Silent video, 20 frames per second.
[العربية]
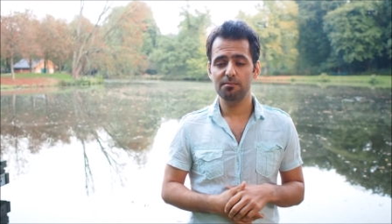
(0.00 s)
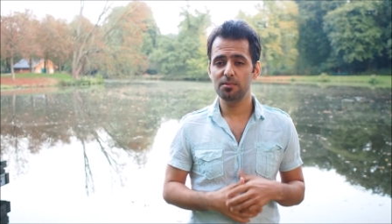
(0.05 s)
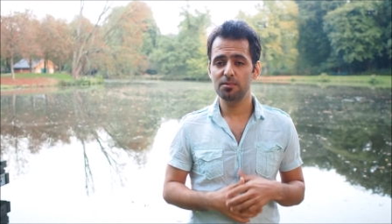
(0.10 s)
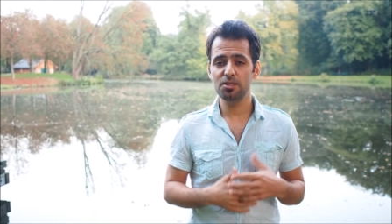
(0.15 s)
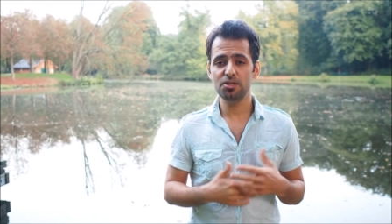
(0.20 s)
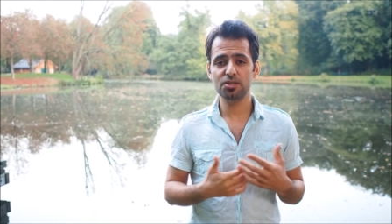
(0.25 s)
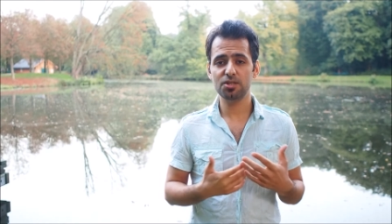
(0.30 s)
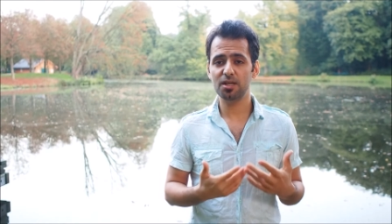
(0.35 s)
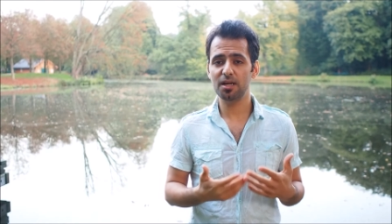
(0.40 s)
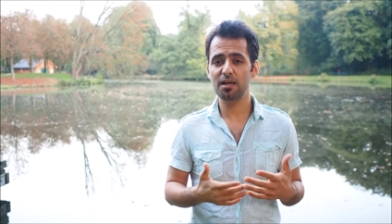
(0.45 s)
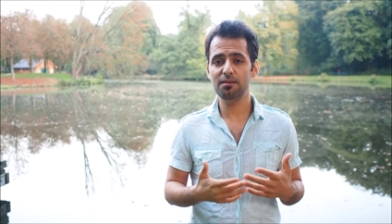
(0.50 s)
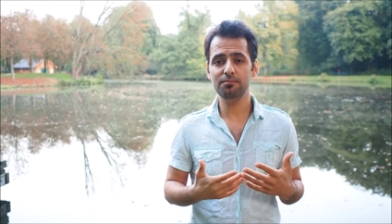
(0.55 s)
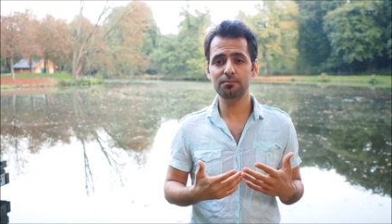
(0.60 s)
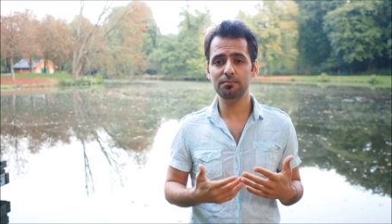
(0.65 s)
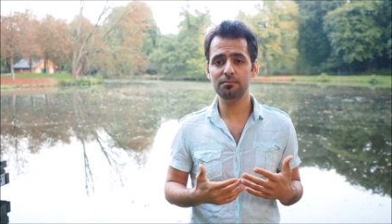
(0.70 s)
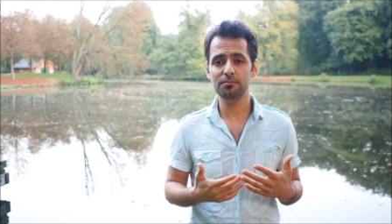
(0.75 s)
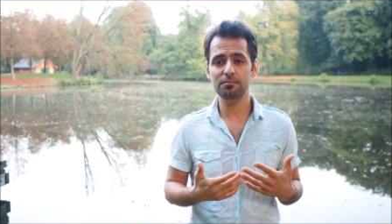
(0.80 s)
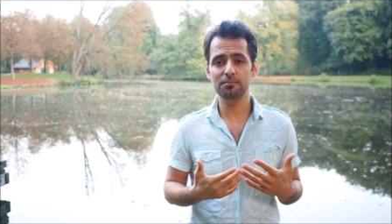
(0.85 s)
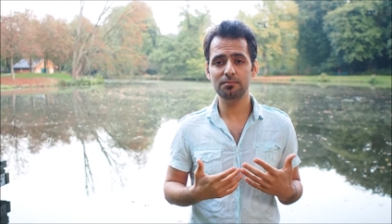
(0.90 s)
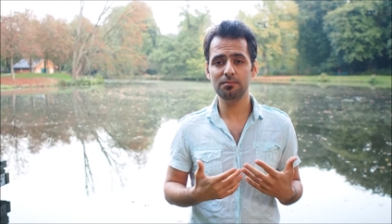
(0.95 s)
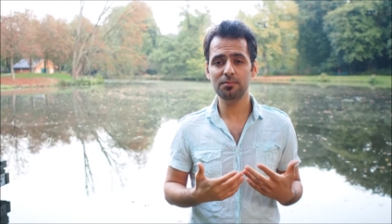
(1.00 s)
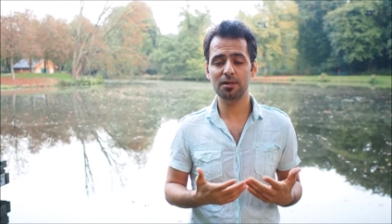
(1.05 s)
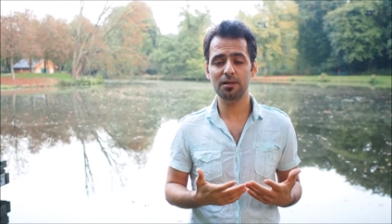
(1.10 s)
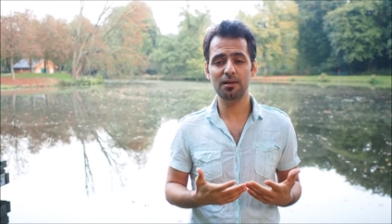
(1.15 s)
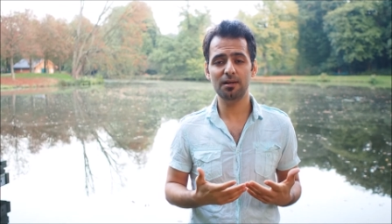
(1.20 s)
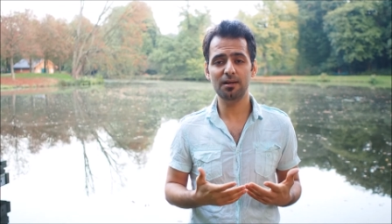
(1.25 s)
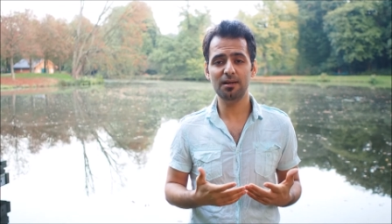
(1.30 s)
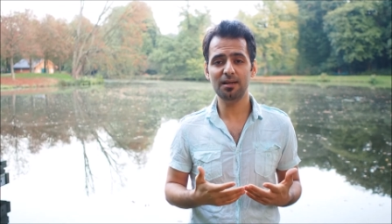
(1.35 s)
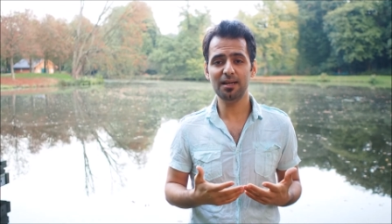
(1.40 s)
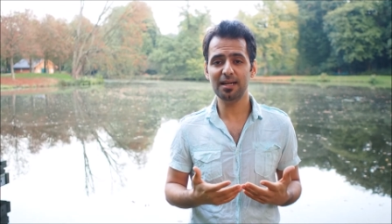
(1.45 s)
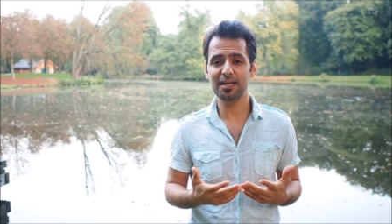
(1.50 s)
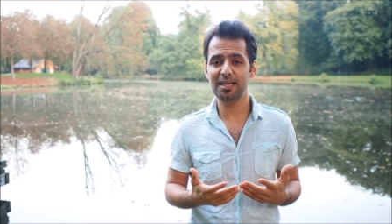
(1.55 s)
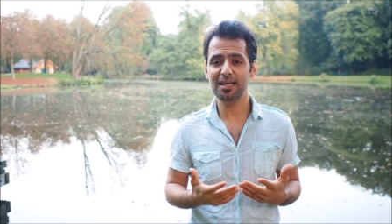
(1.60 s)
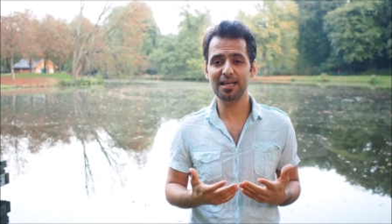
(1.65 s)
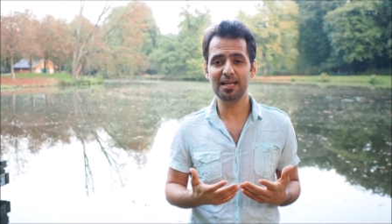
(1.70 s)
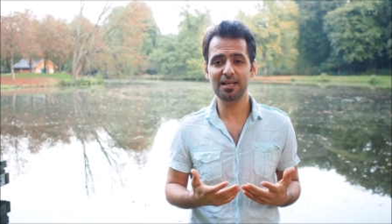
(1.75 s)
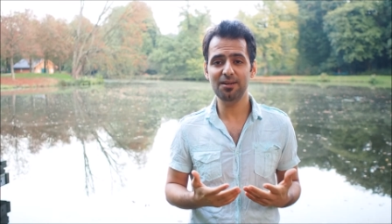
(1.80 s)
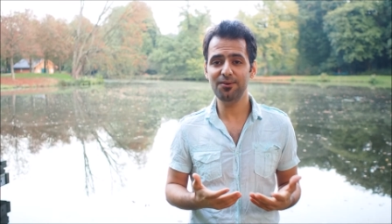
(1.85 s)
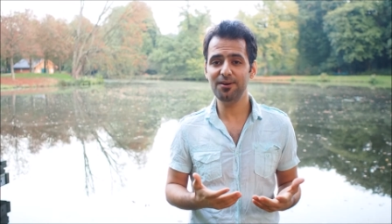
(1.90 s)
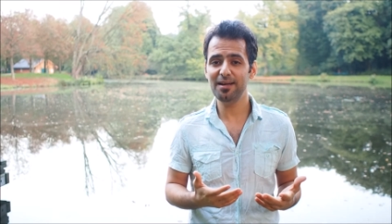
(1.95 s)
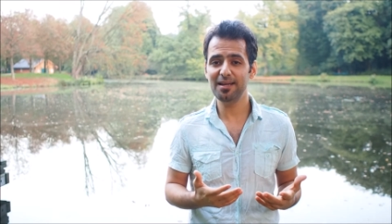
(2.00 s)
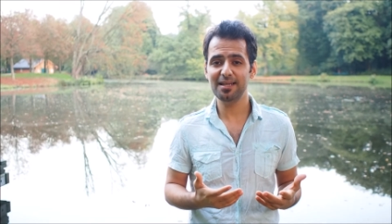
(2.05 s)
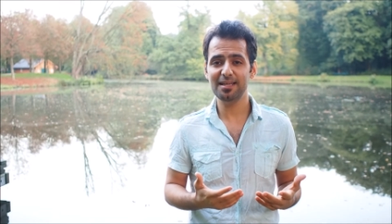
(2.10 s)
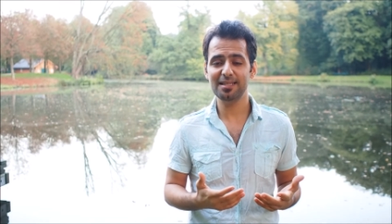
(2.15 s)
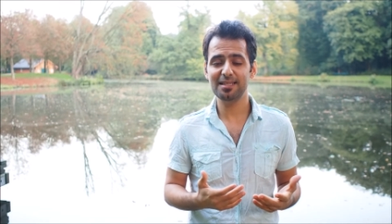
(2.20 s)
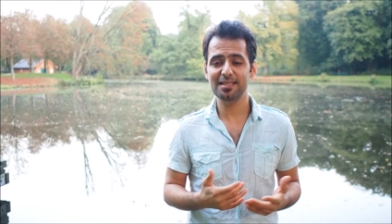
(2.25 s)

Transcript: مش هم راح الوقت